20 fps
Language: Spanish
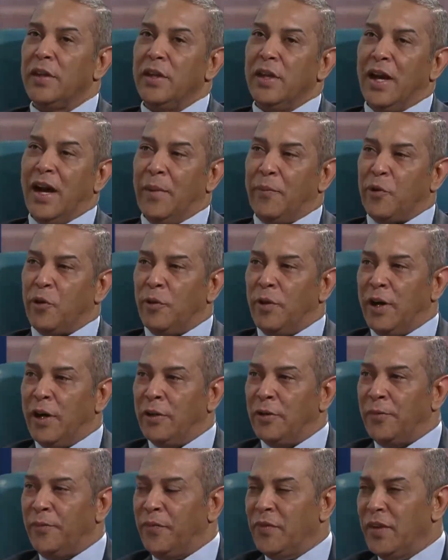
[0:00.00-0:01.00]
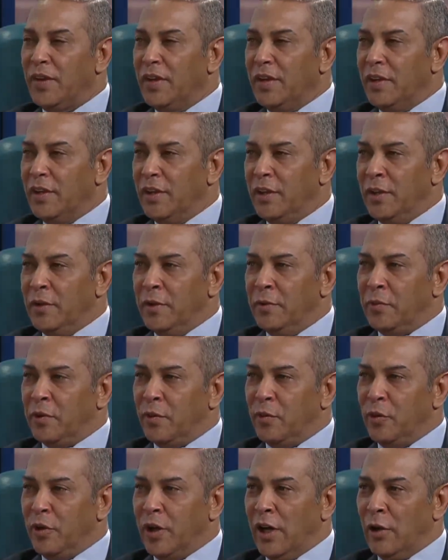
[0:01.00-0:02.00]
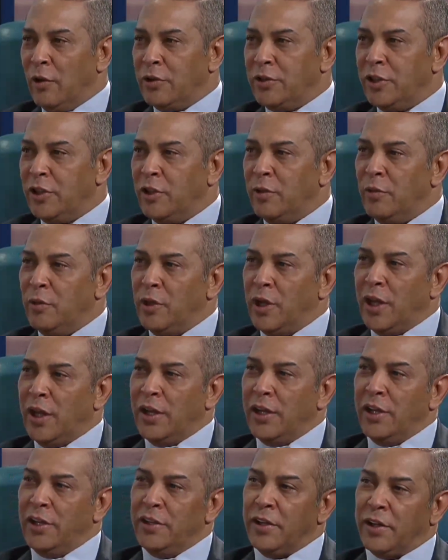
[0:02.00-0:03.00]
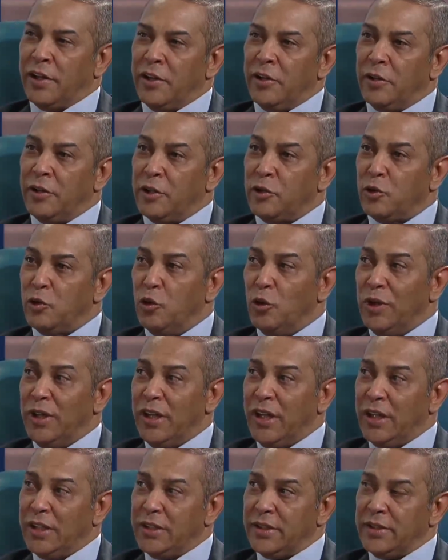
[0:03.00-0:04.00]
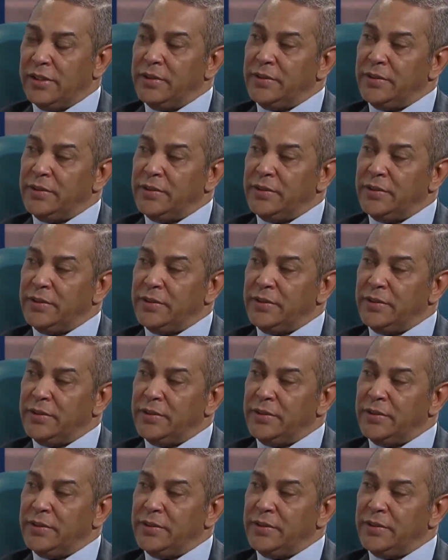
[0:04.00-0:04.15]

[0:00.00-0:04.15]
aprobado y promulgado, así como la ley de regiones económicas.